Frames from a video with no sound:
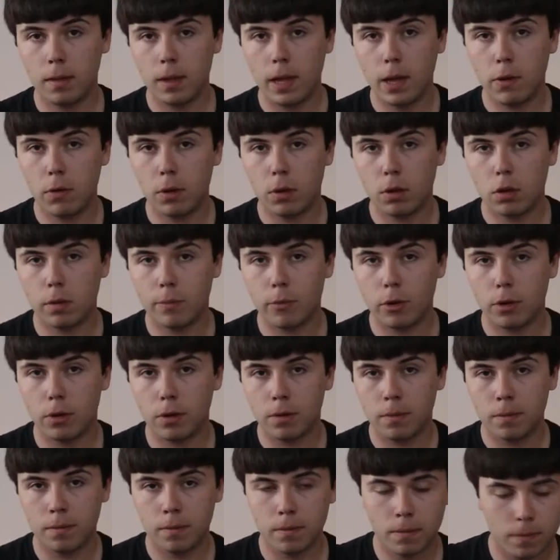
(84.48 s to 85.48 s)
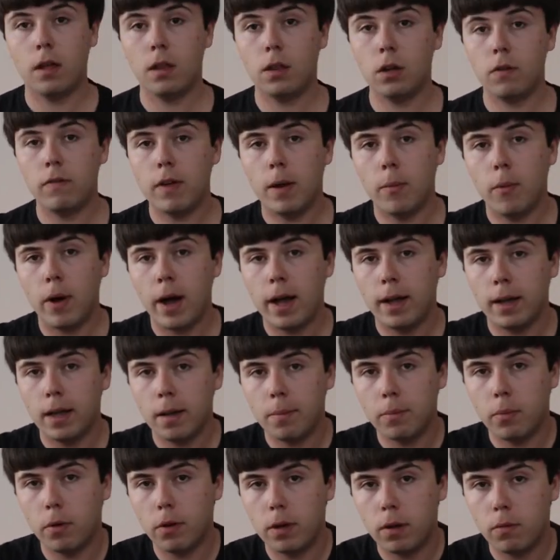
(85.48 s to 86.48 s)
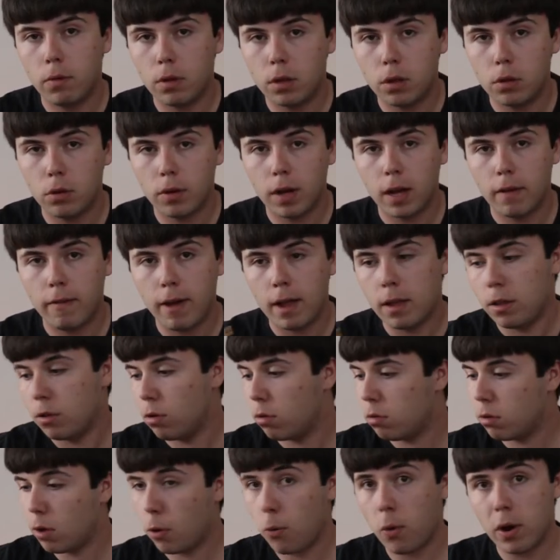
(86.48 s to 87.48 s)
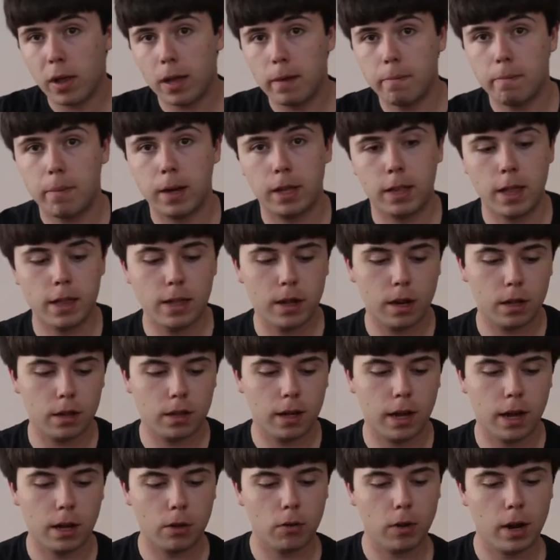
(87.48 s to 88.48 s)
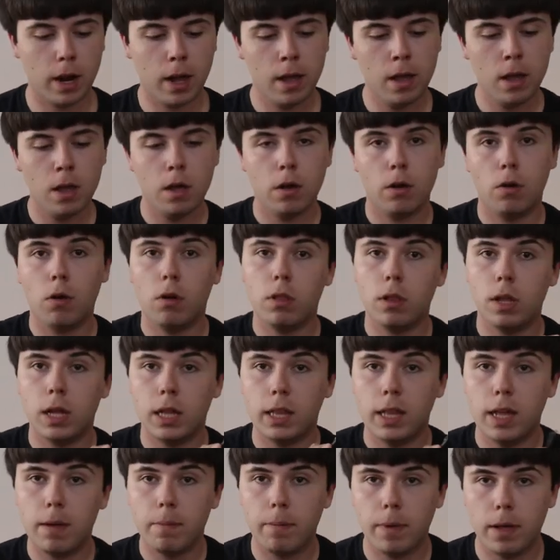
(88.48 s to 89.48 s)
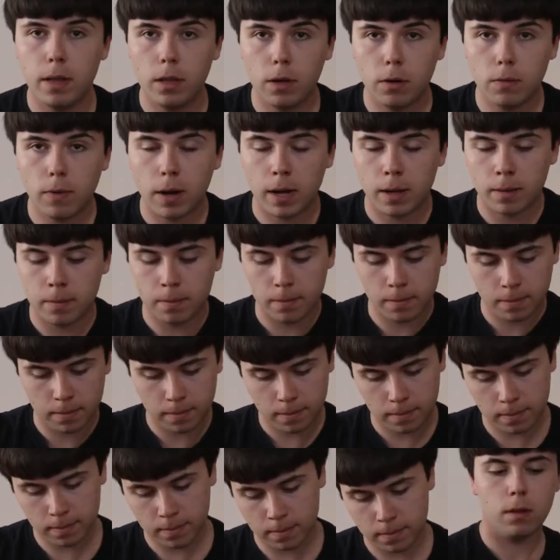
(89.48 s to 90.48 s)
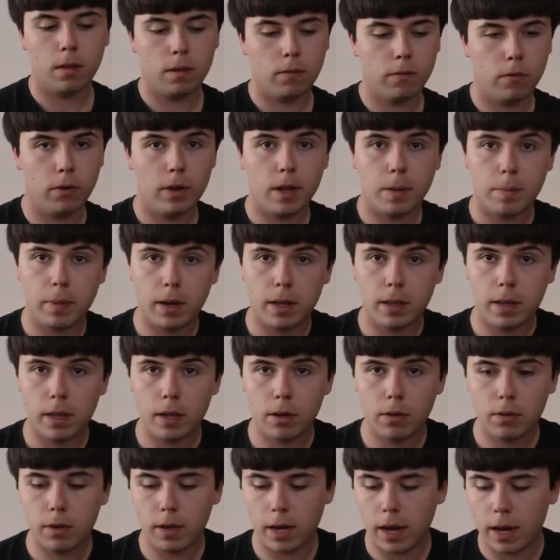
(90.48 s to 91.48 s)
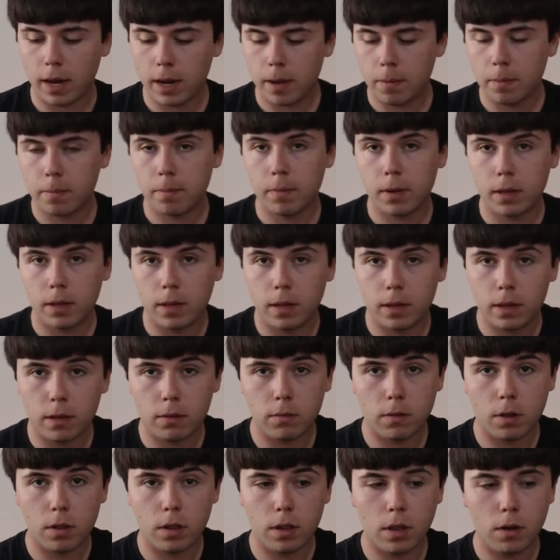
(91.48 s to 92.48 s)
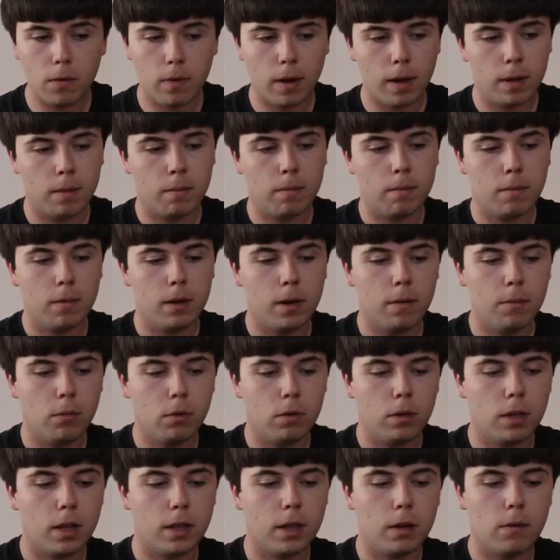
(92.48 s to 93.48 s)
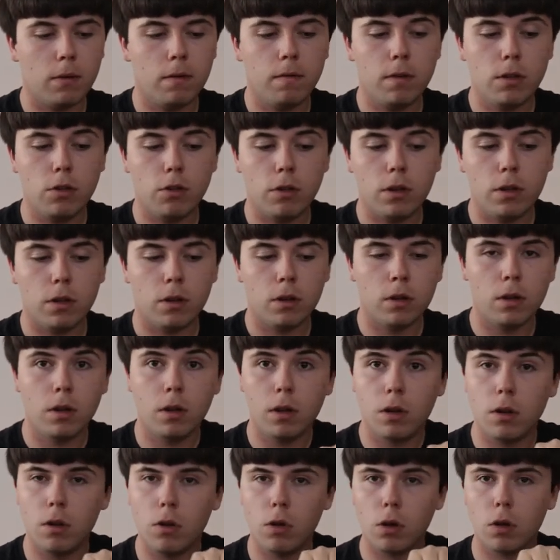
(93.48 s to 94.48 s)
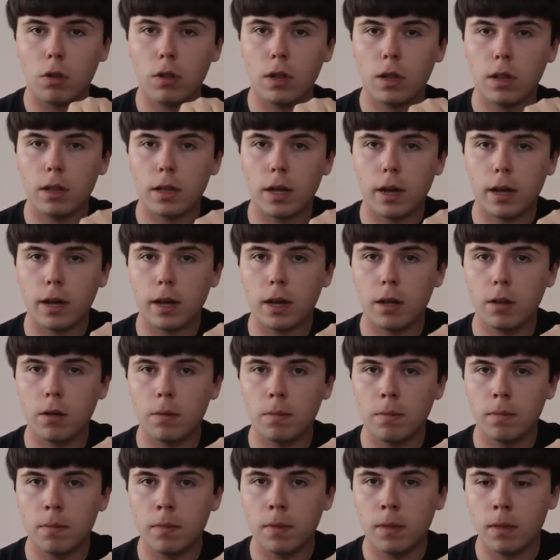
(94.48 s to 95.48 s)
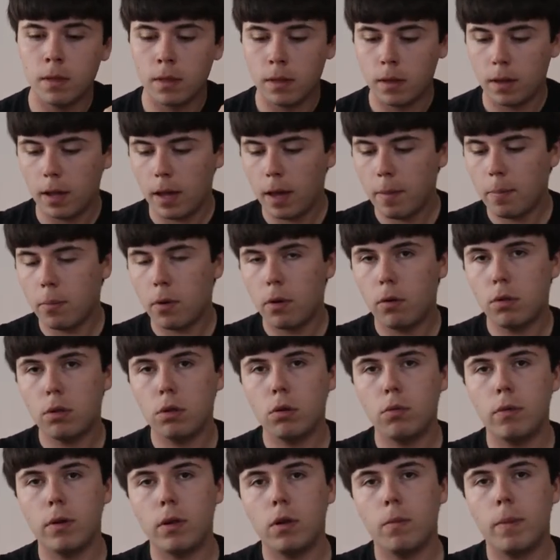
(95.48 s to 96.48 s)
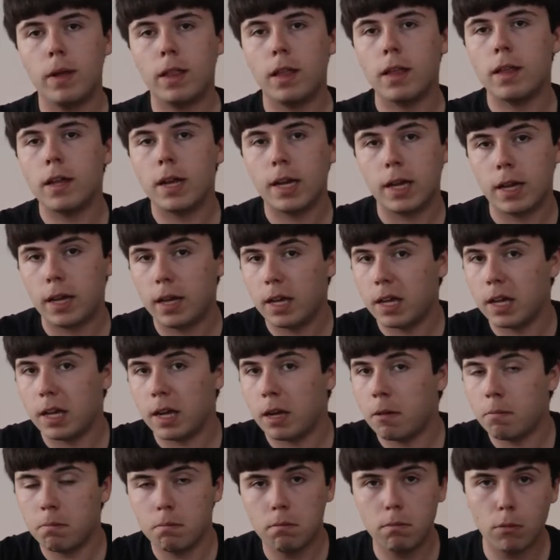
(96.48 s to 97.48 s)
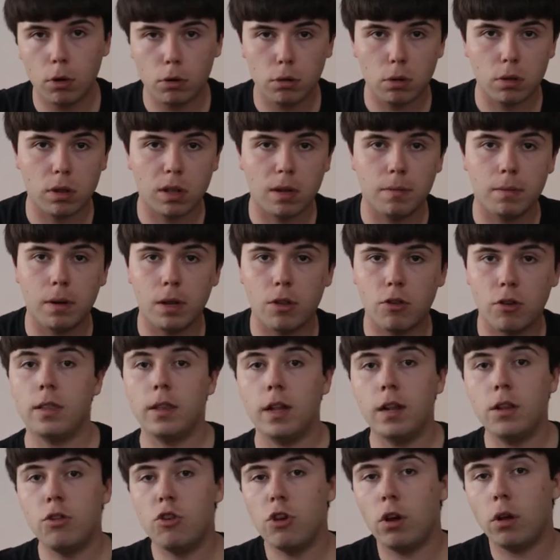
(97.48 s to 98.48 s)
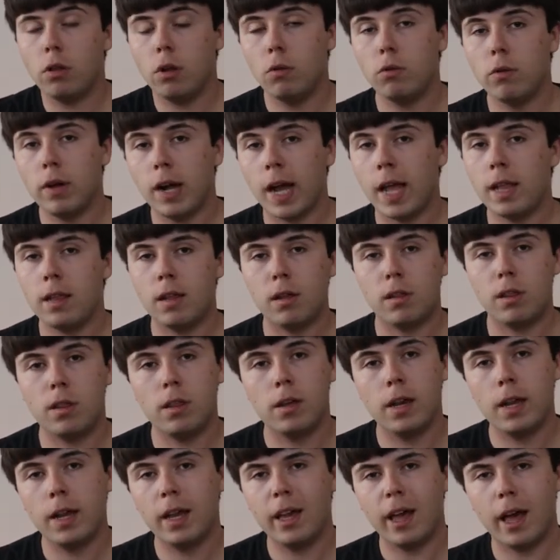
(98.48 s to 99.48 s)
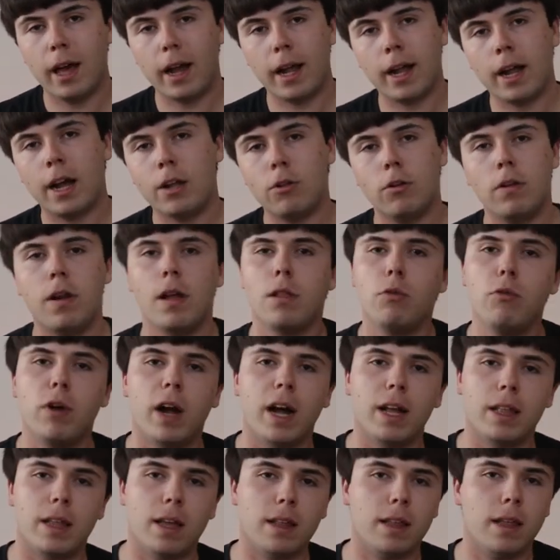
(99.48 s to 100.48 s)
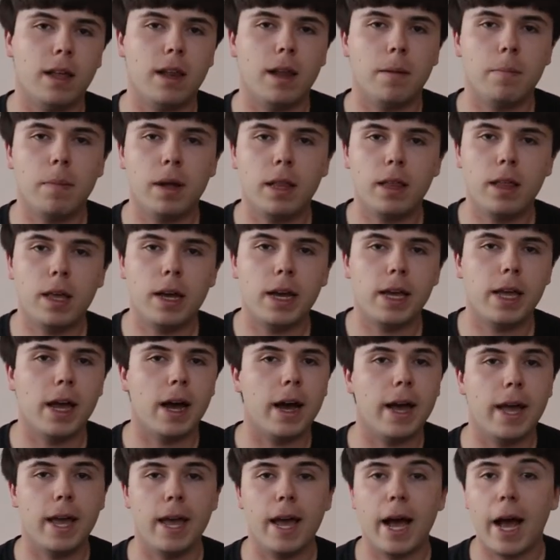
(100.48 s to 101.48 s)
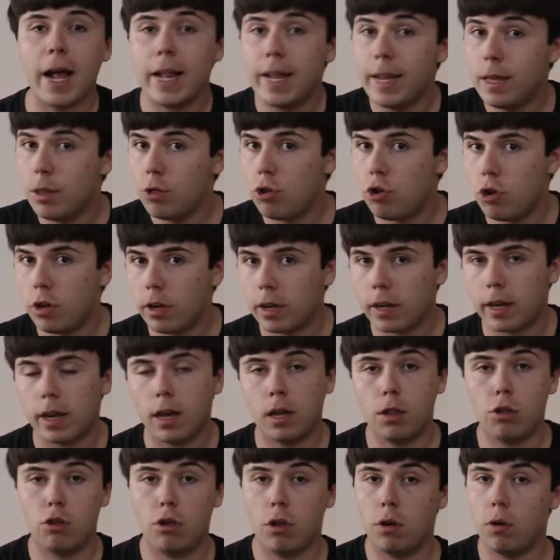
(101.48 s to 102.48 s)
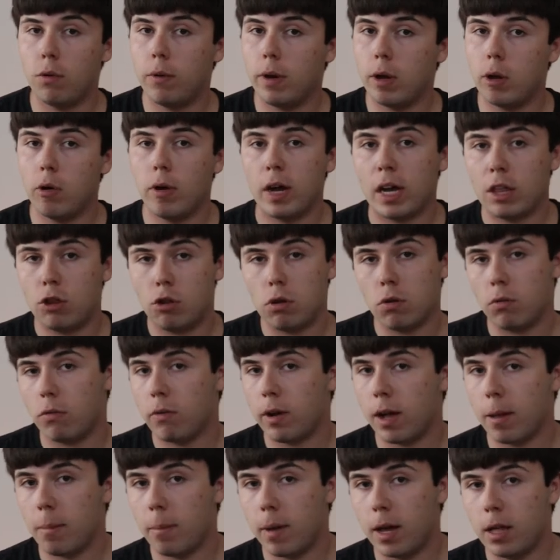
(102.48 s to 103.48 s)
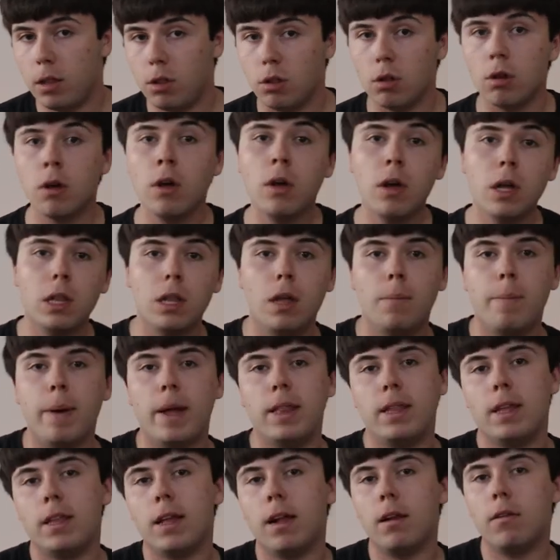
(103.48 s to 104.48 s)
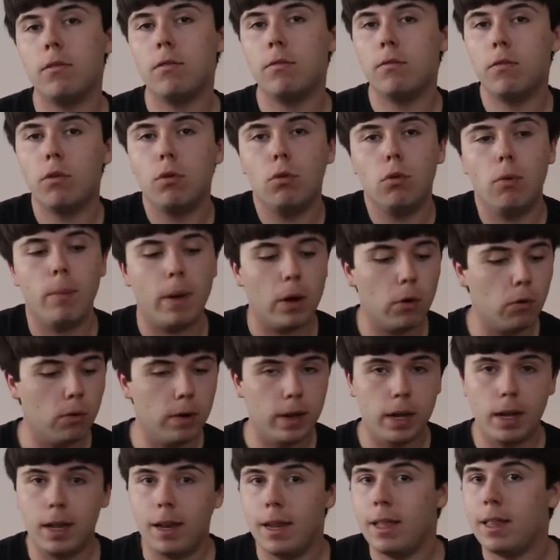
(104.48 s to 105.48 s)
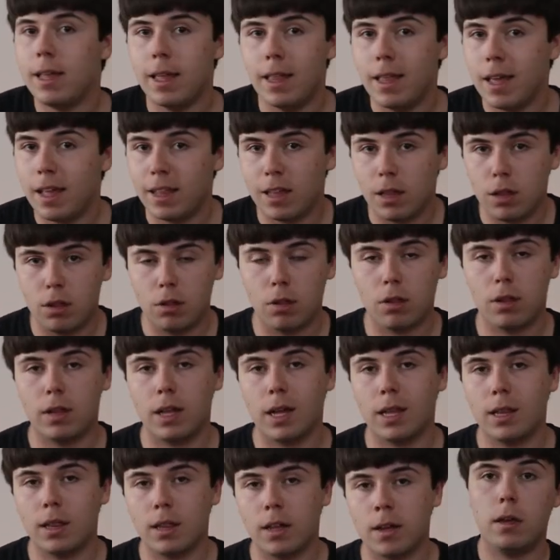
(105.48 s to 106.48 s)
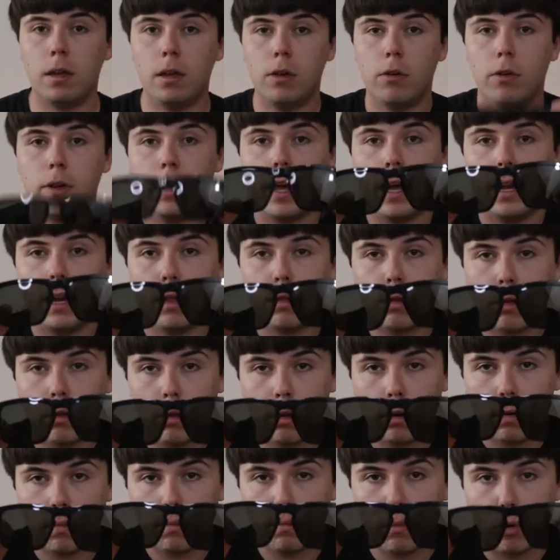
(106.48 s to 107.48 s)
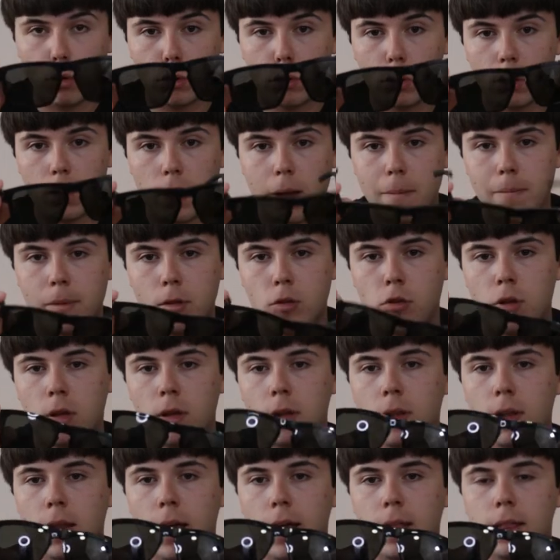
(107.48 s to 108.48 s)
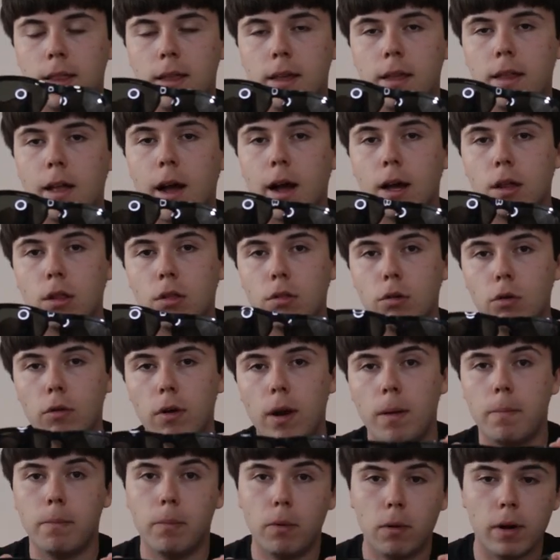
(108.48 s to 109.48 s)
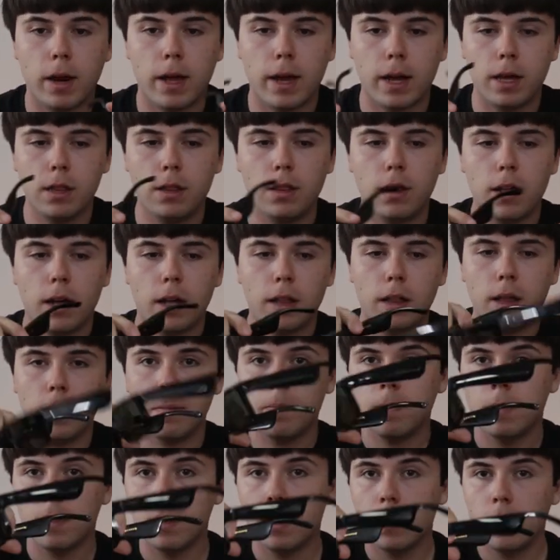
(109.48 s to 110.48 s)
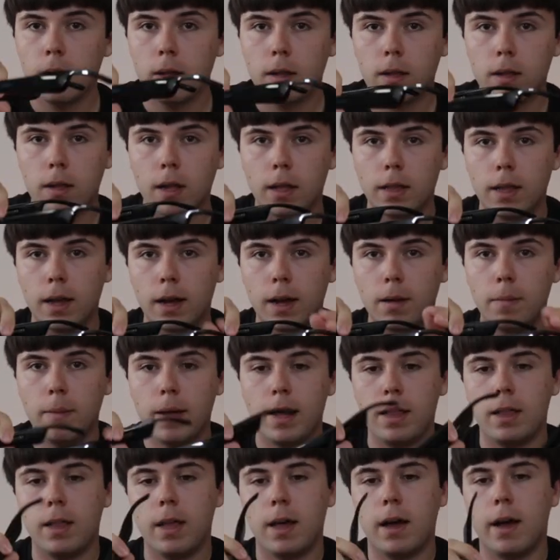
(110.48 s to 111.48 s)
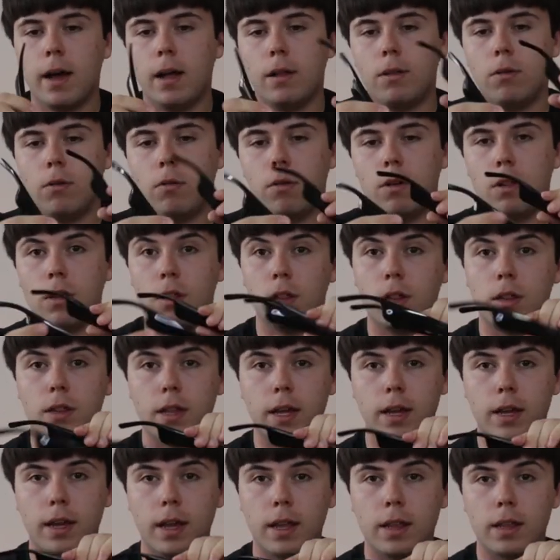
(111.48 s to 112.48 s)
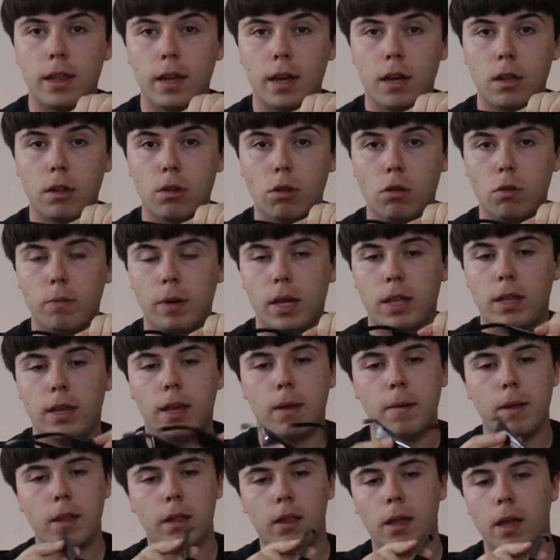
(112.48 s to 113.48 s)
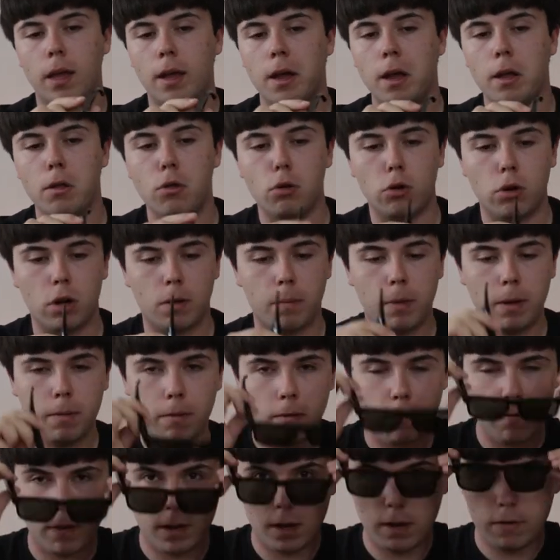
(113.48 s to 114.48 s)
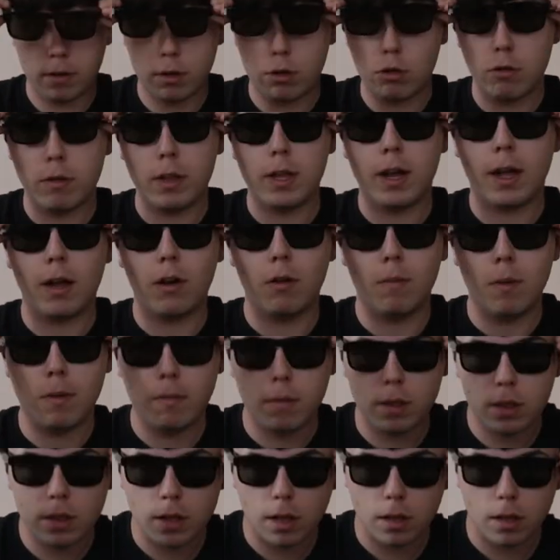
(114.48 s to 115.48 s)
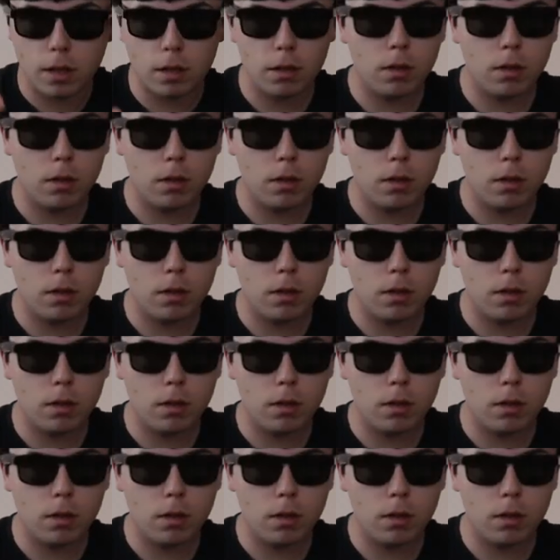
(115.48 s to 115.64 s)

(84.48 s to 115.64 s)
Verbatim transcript: in questo modo. Troviamo anche poi questo cavetto da qualche parte nella scatola con dei pin qua. Voi aprite gli occhiali, prendete questi qua, li buttate qui vicino, loro si attaccano e poi questo qui lo mettete a caricare, molto semplice. Nel giro di un'oretta si ricaricano e la durata della batteria è all'incirca 5 ore, 5 ore e mezzo, dipende dal volume a cui li tenete in sostanza. Gli occhiali sono molto semplici, lenti da sole polarizzate, lateralmente hanno queste stecchette che sono praticamente enormi ve li faccio vedere come mi stanno